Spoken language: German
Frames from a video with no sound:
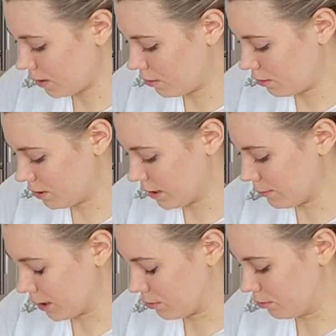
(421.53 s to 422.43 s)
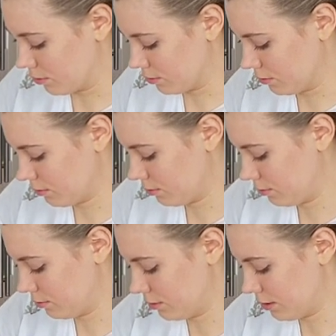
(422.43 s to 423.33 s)
und dann mal gucken,
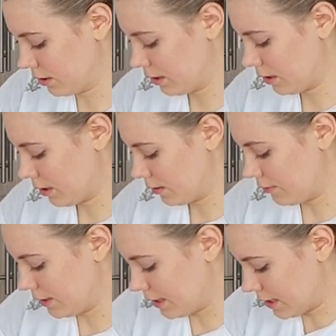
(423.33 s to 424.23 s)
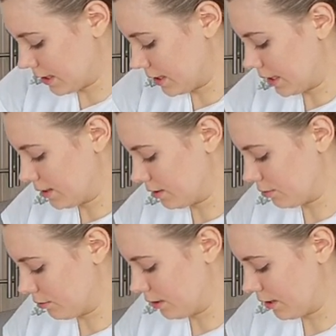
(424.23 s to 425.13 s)
wie sich das alles
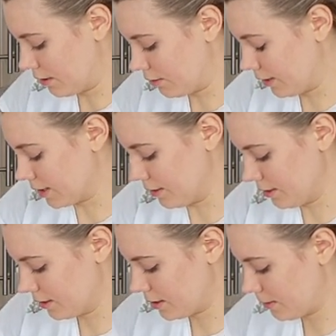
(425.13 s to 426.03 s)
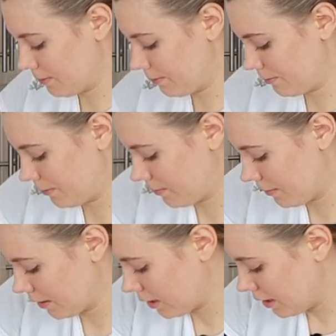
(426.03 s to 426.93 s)
so entwickelt.
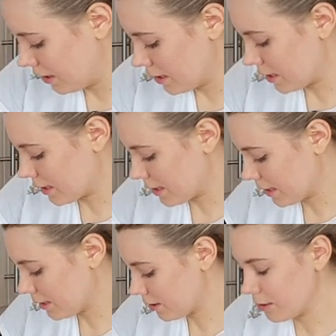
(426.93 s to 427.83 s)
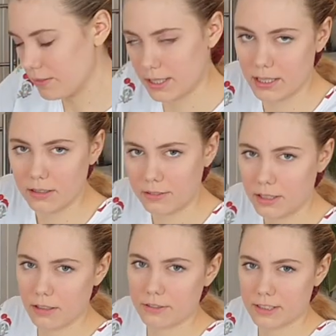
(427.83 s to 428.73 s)
Tatsächlich können wir da auch
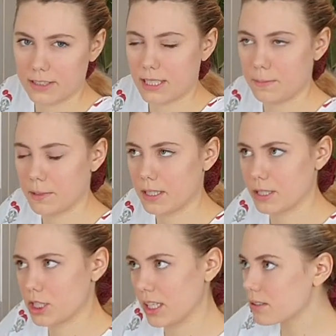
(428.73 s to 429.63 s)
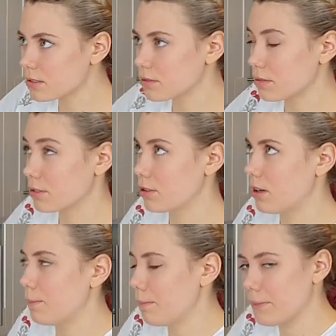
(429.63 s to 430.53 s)
wieder auf das Thema Geschenke
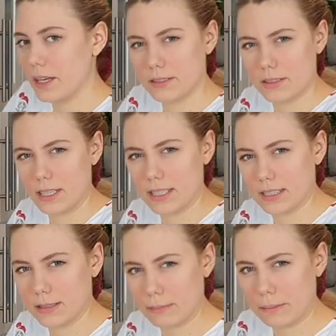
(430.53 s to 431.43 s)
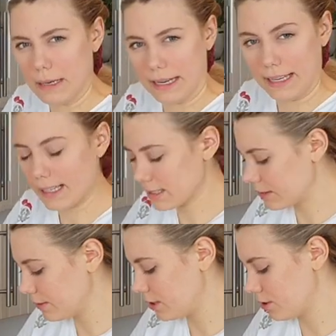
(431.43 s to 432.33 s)
zurückkommen. Also da hatte ich immer im
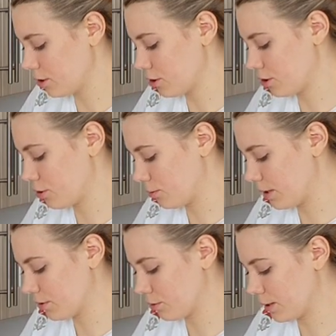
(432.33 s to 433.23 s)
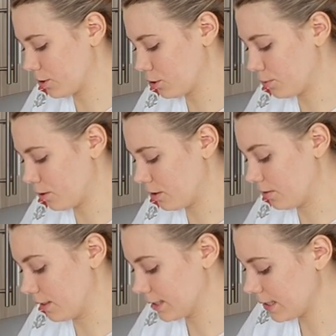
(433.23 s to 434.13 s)
allerersten Video schon mal drüber
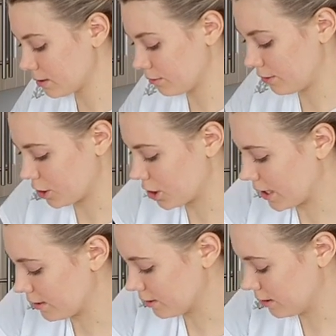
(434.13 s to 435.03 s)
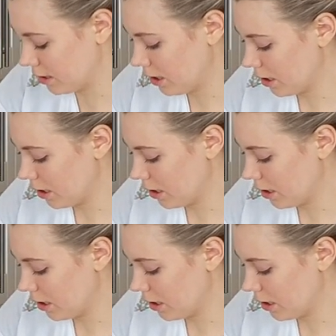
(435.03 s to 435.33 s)
gesprochen, was ich so verschenke